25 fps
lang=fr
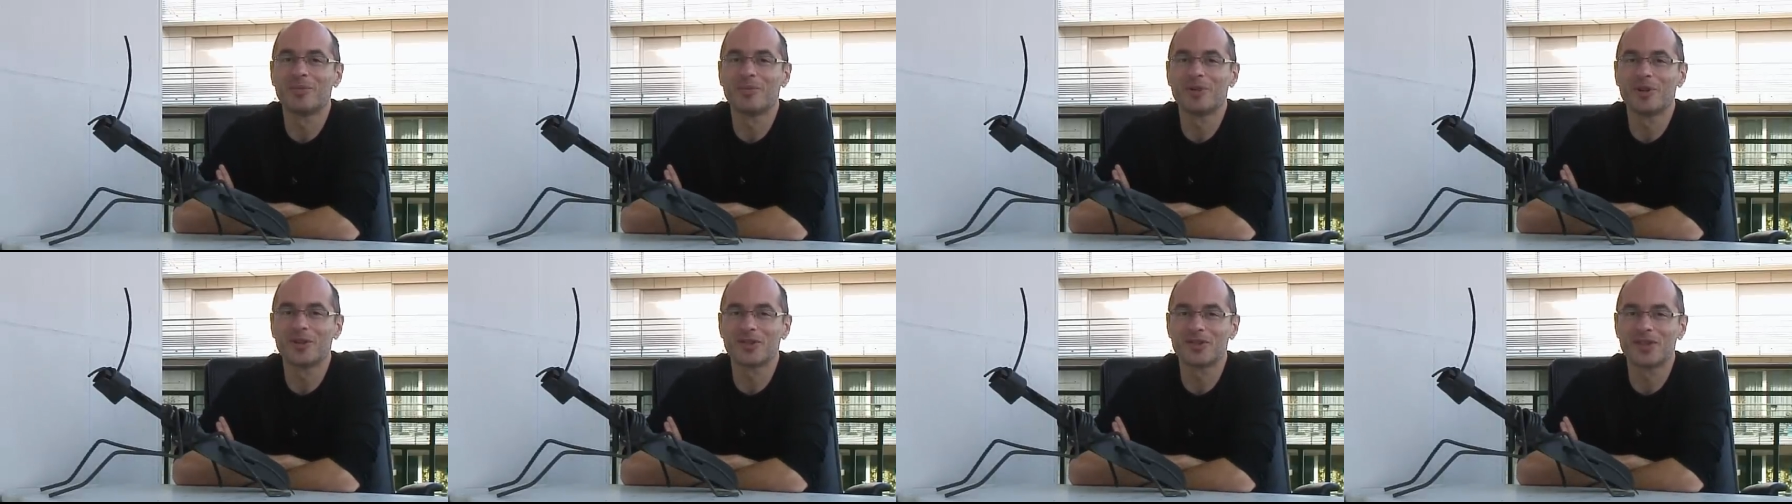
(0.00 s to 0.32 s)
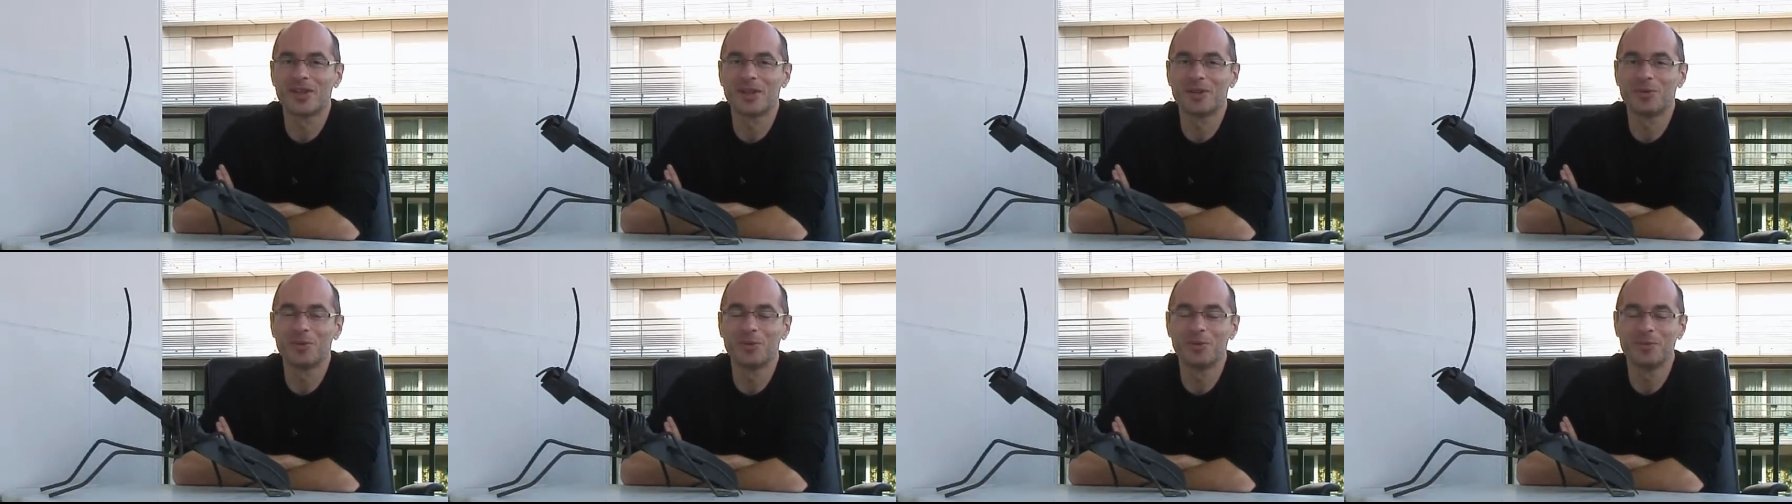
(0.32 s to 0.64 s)
un meilleur
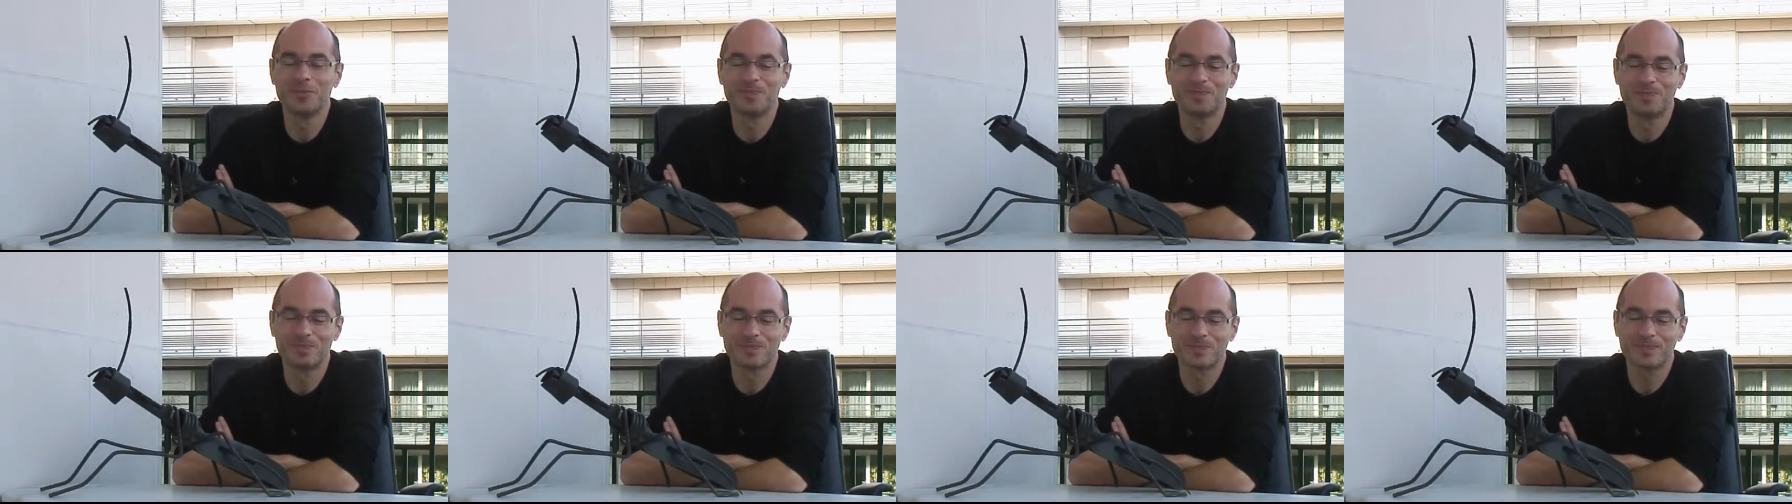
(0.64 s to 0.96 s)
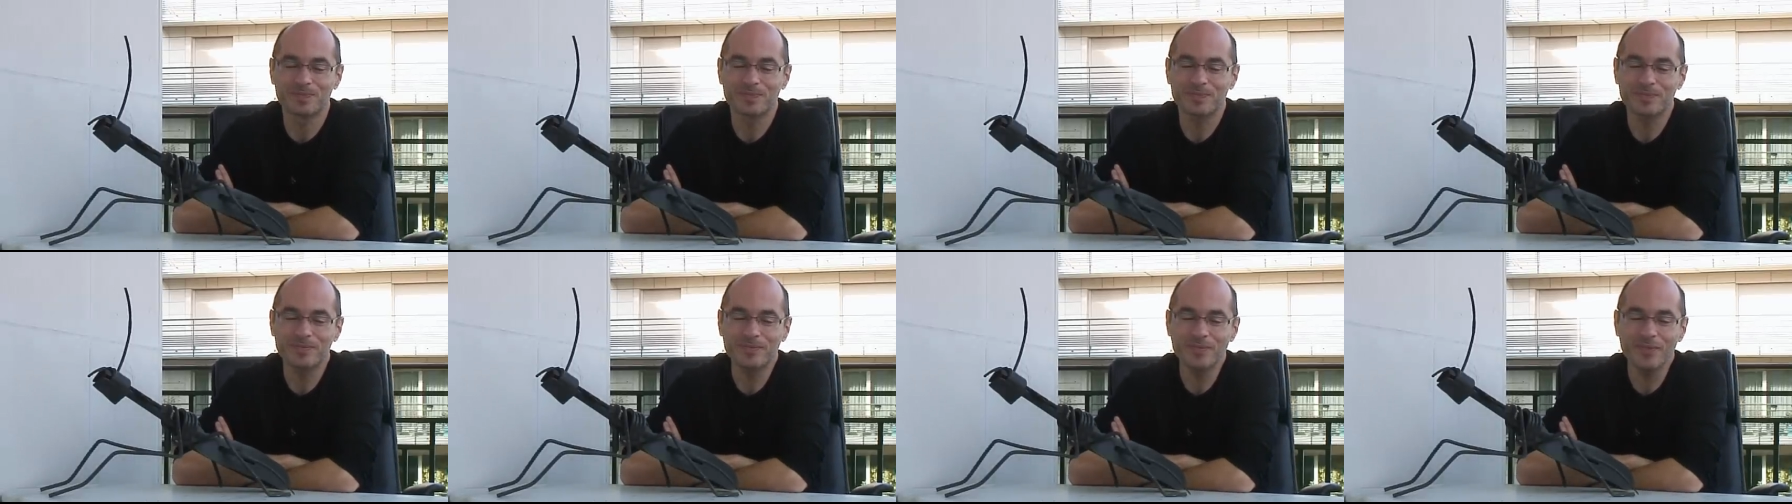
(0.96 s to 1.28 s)
statut.
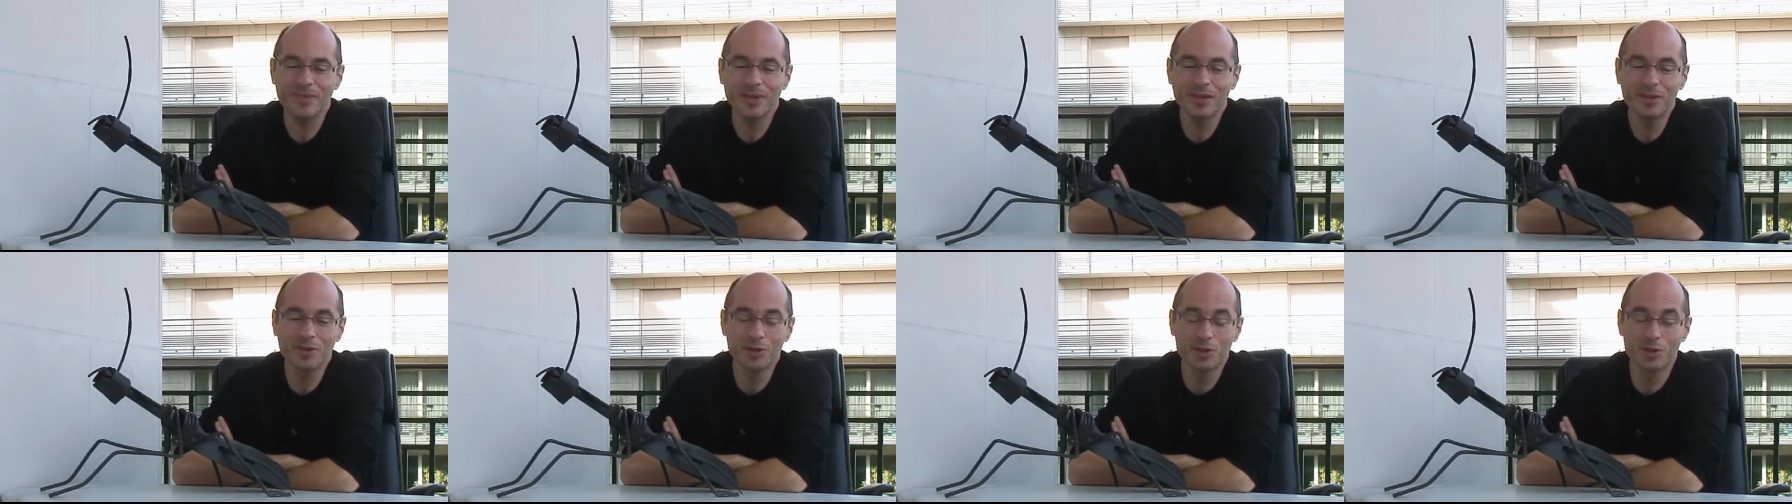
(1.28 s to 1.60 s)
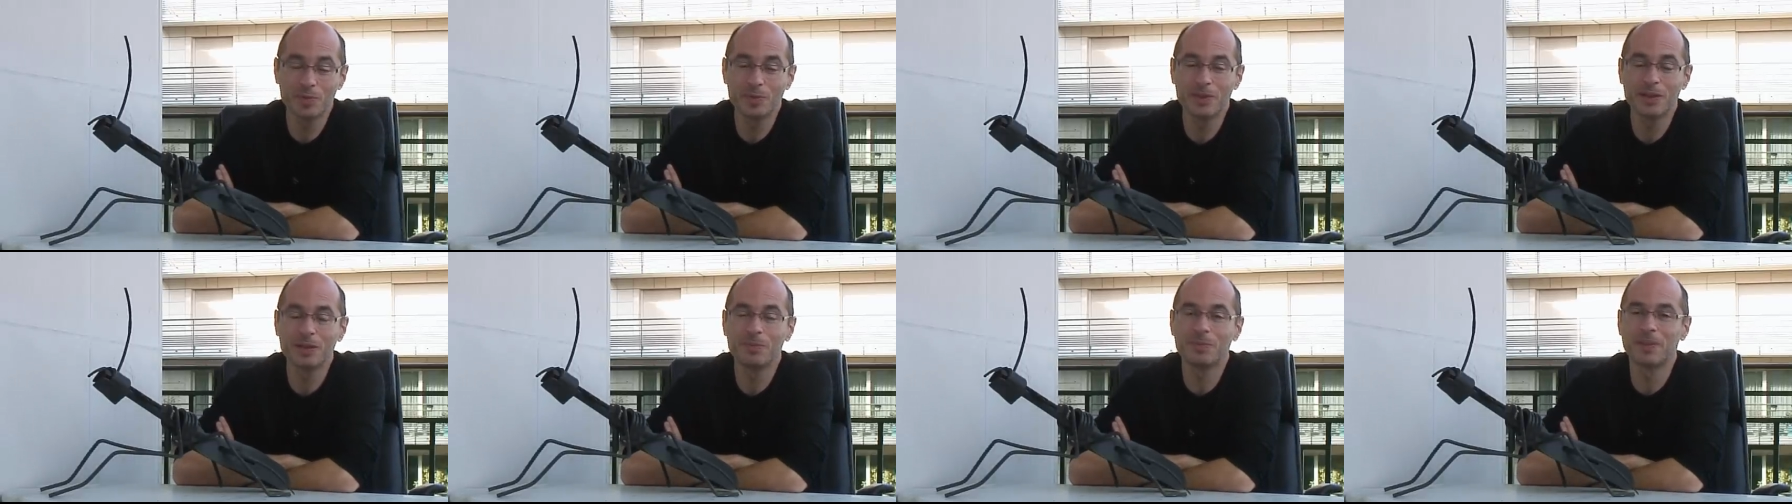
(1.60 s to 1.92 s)

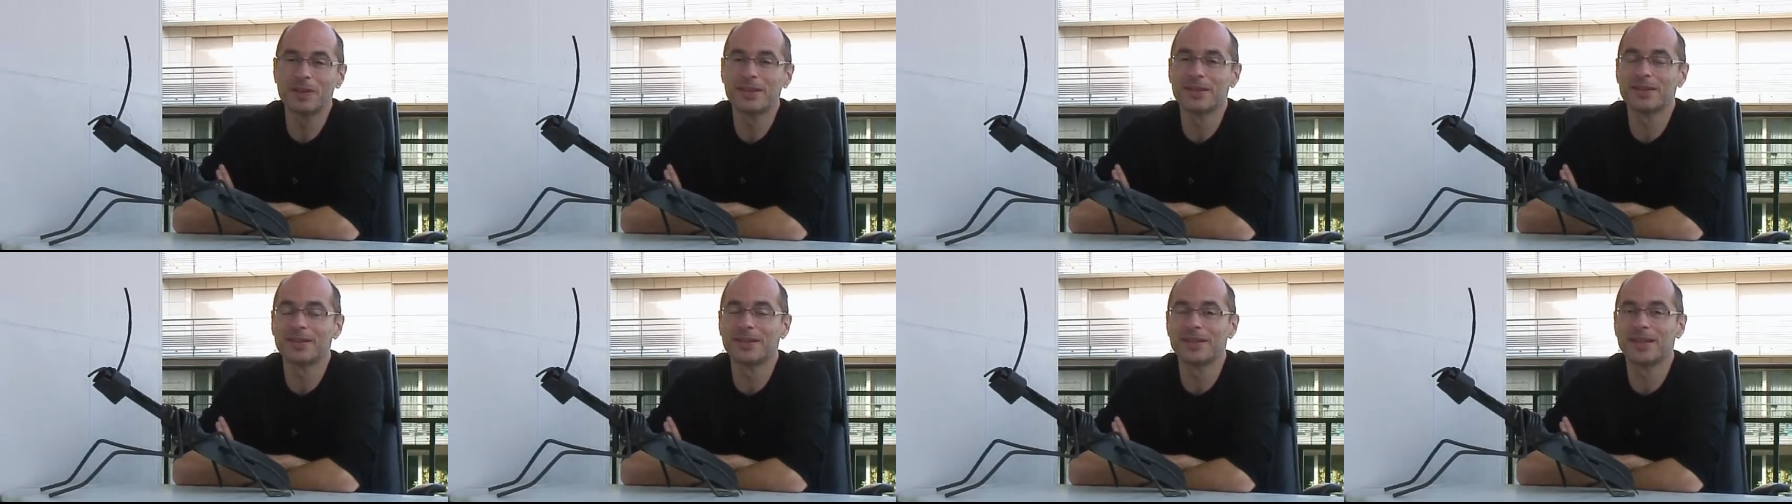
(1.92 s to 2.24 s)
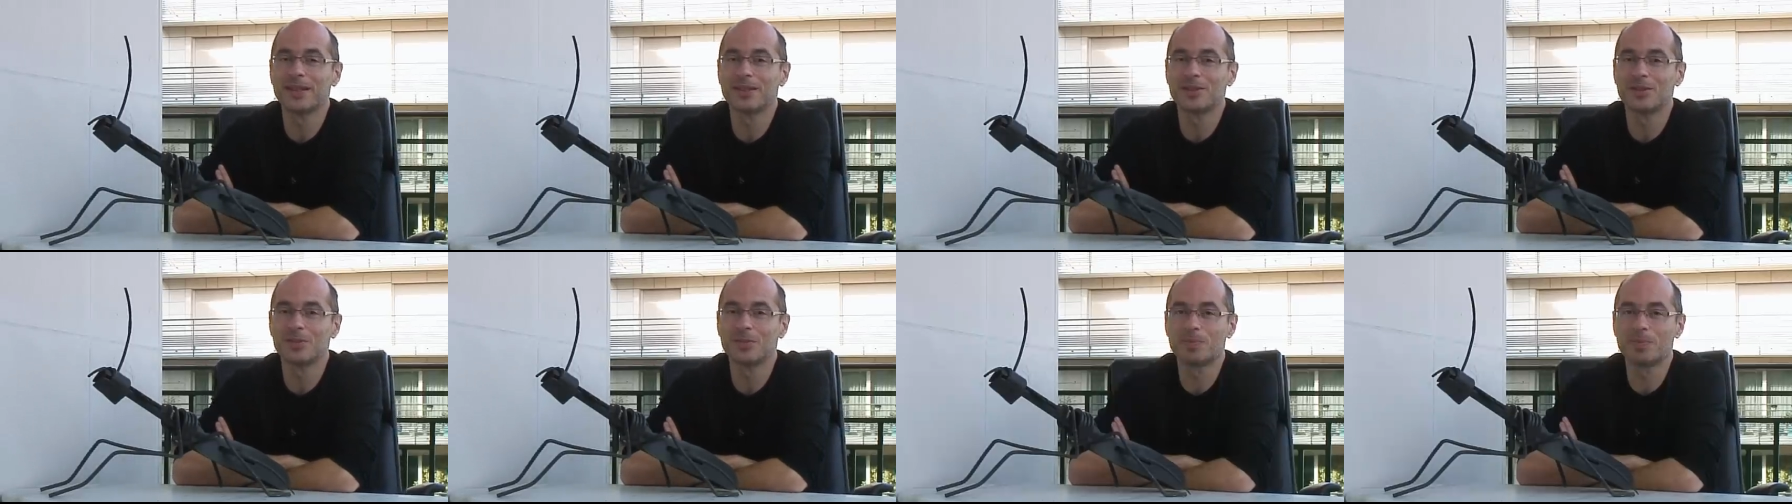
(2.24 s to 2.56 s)
Donc je m'étais
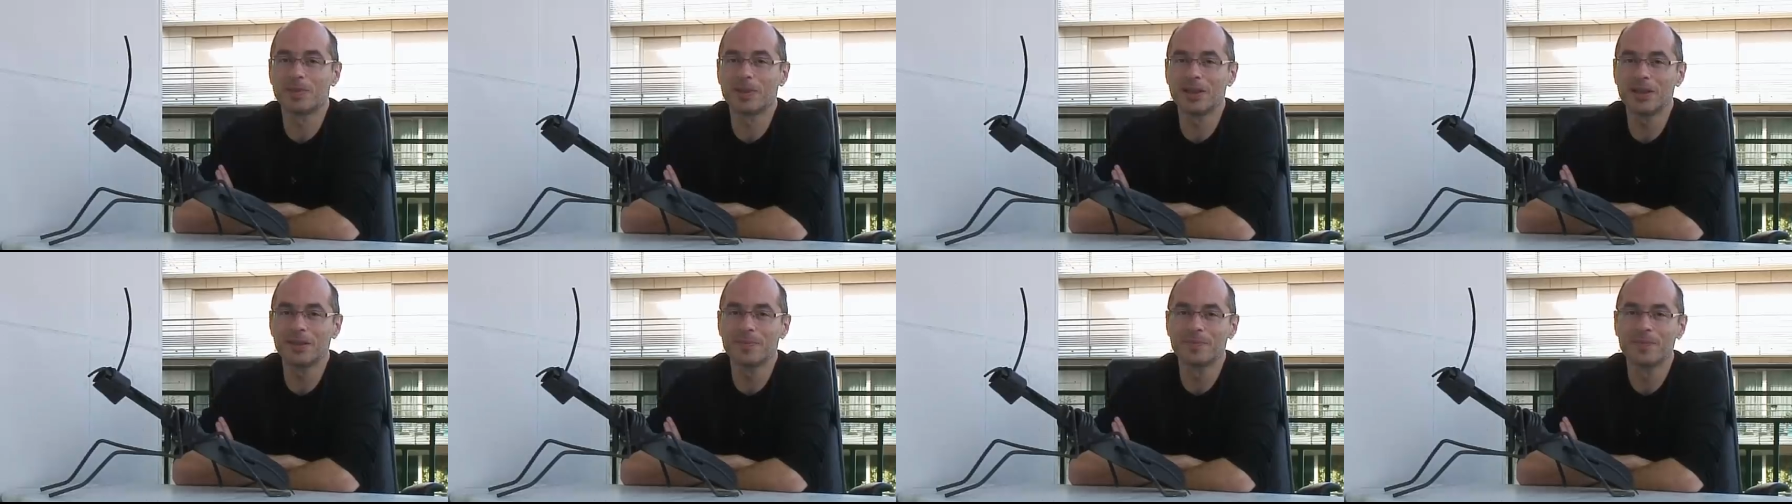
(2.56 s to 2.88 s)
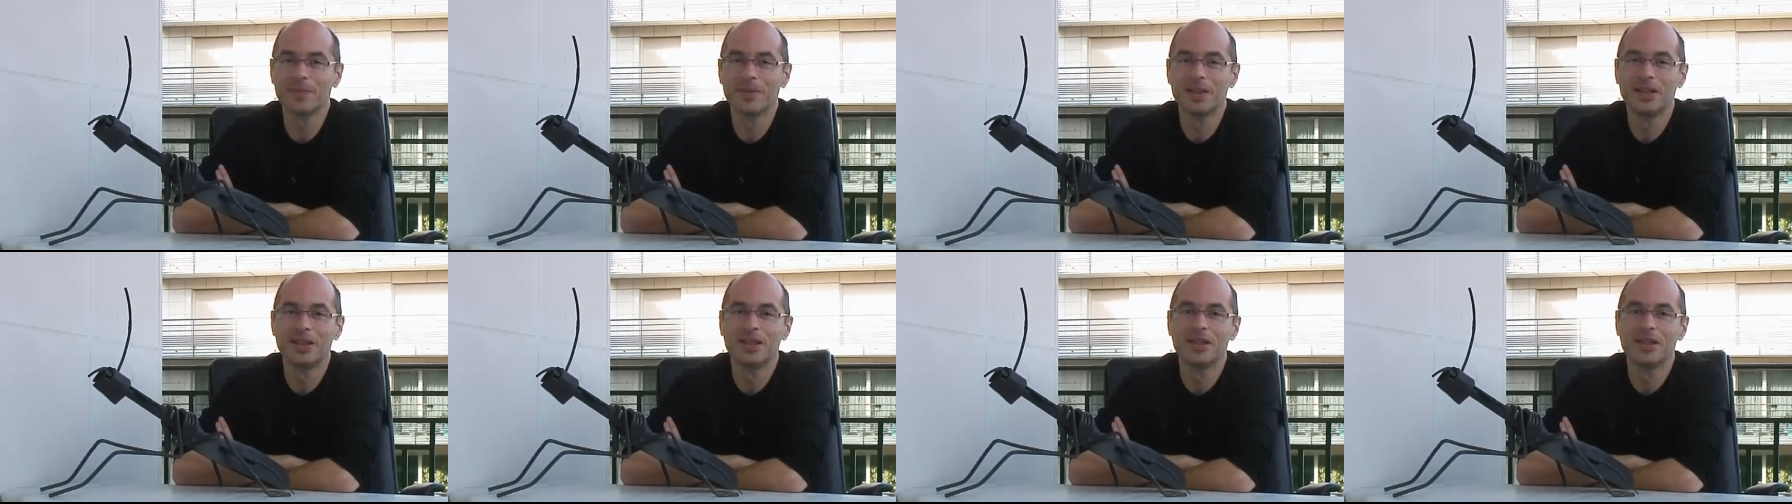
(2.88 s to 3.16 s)
présenté à ce prix.